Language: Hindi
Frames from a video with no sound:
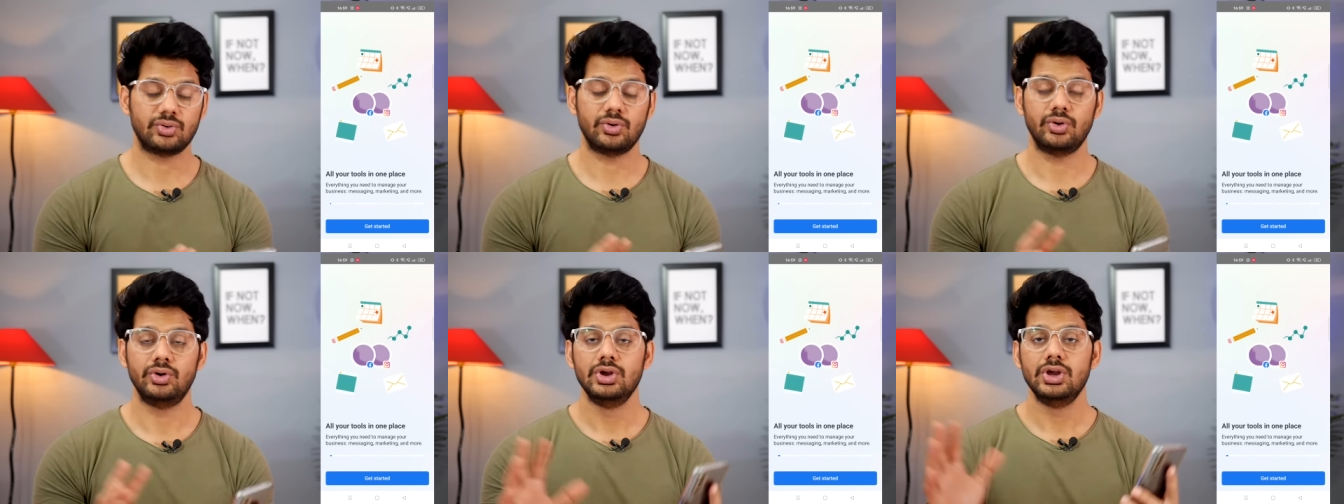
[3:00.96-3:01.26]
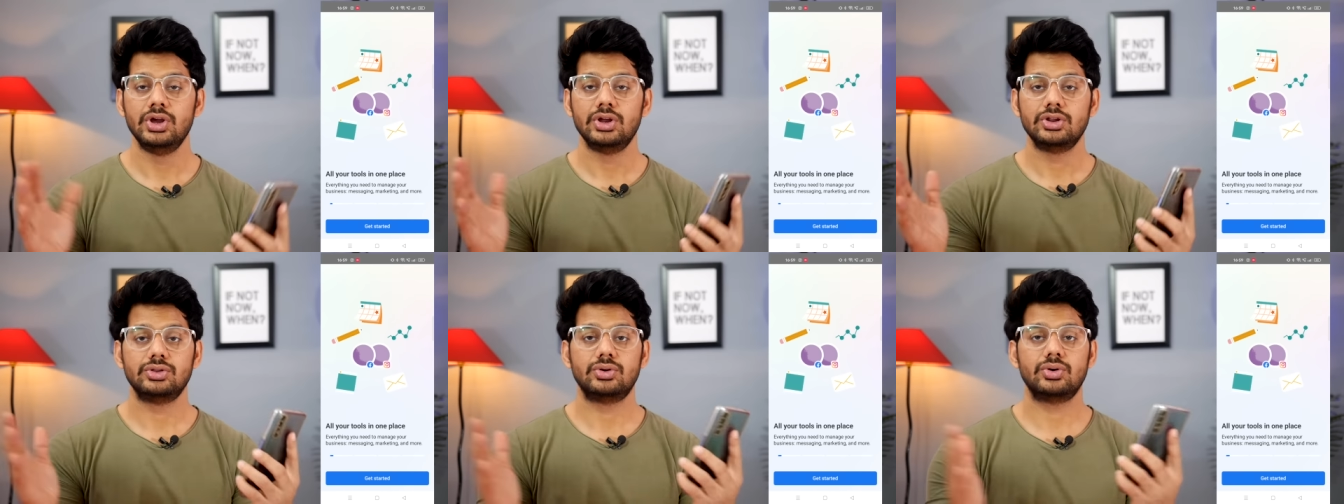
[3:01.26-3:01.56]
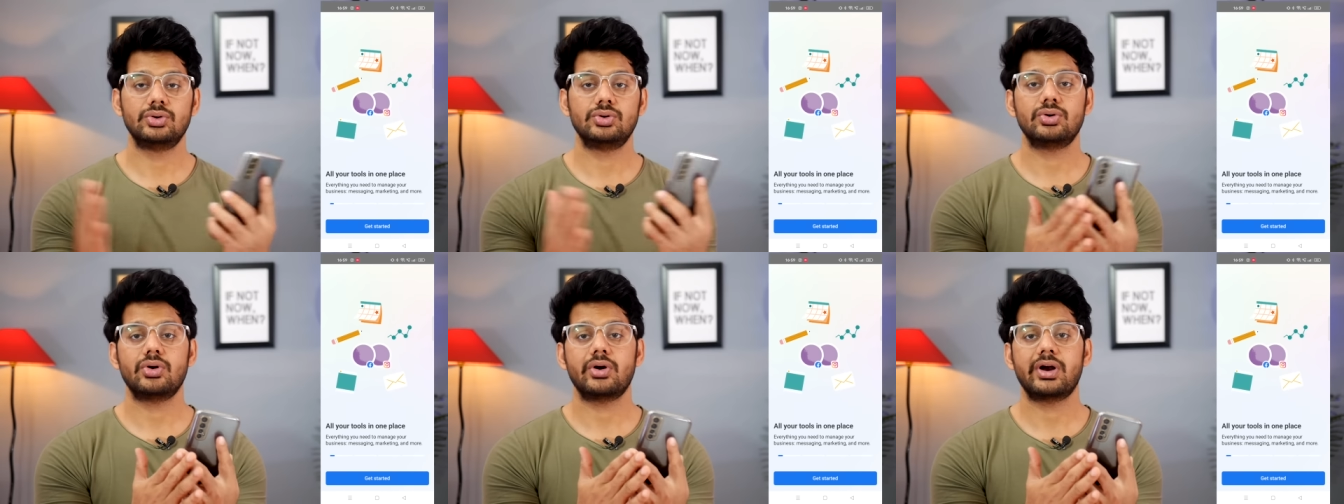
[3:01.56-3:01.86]
को
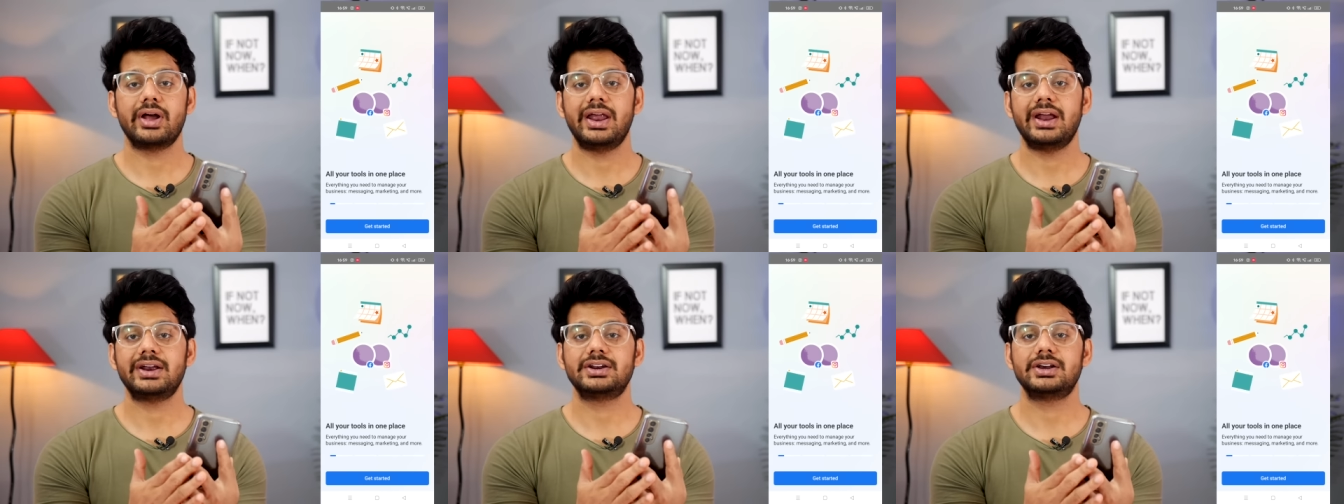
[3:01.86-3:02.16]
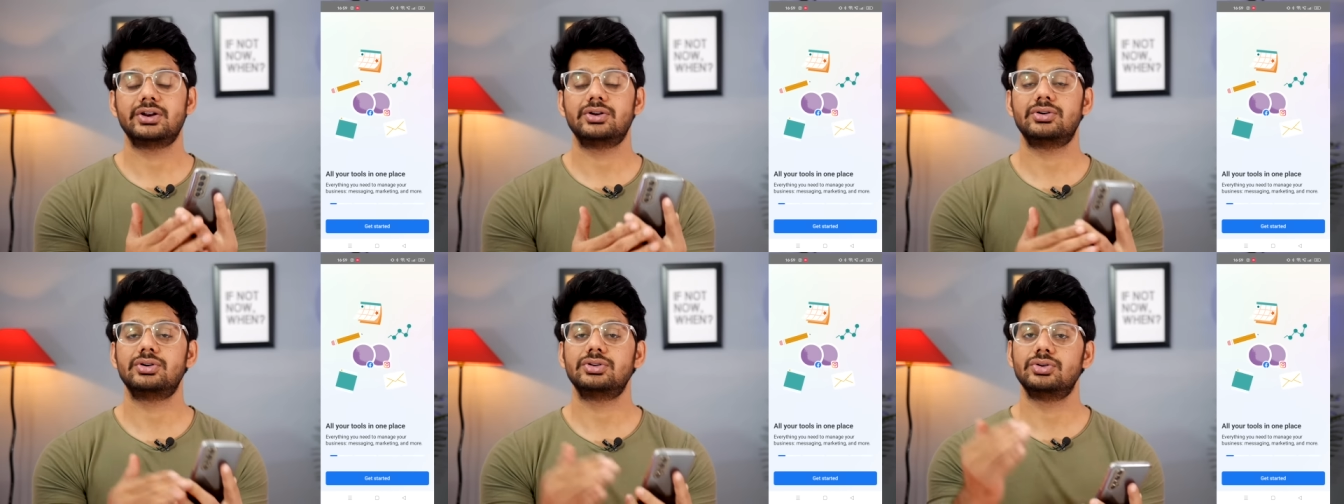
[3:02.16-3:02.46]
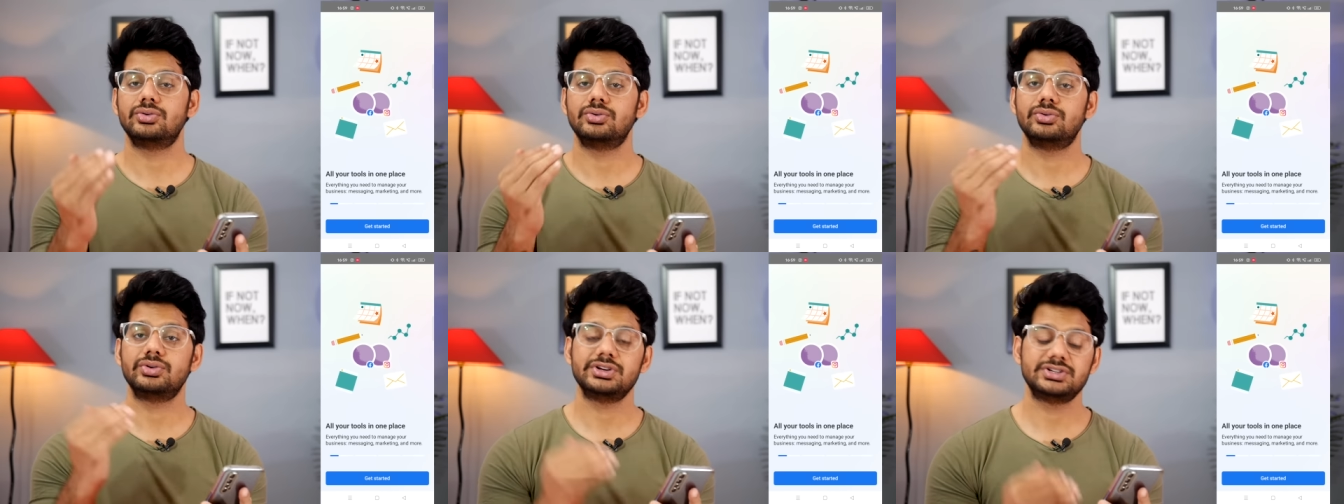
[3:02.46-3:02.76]
दोनों को कनेक्ट करो और
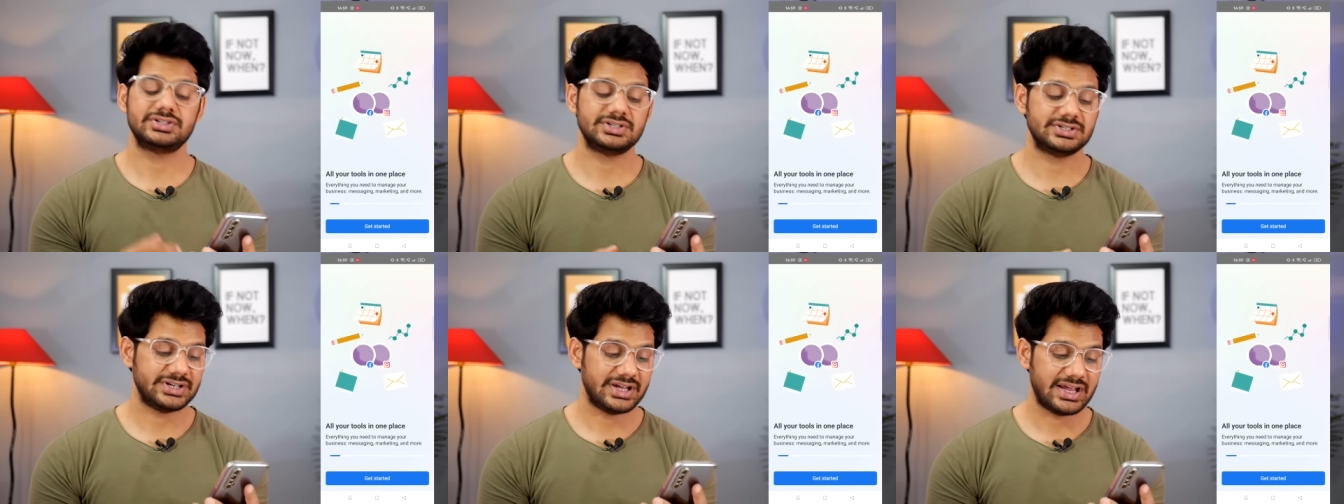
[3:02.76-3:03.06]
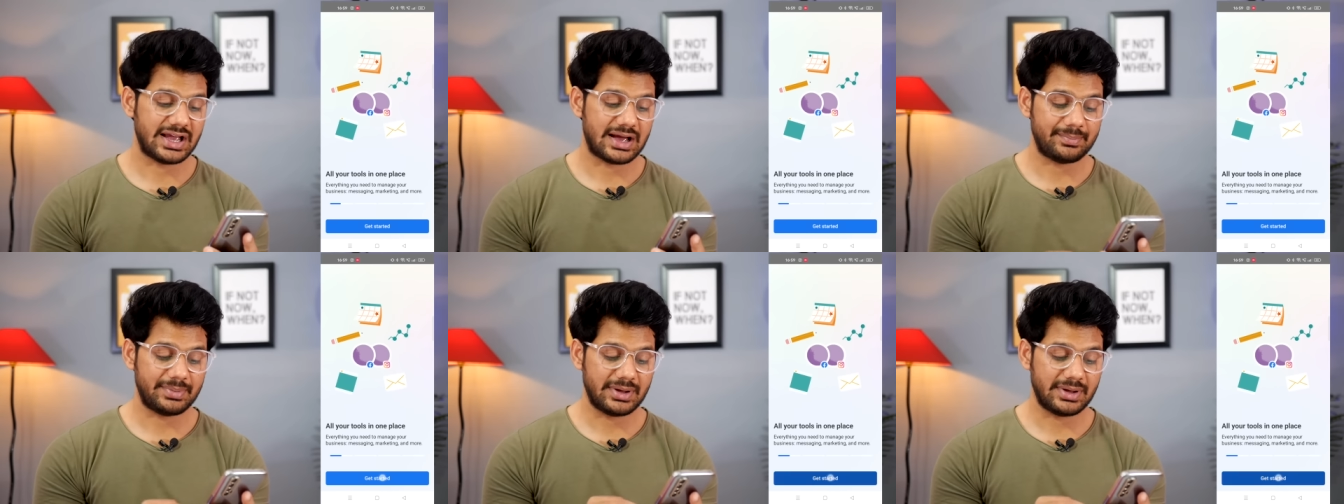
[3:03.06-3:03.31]
दोनों की चीज़ें यहाँ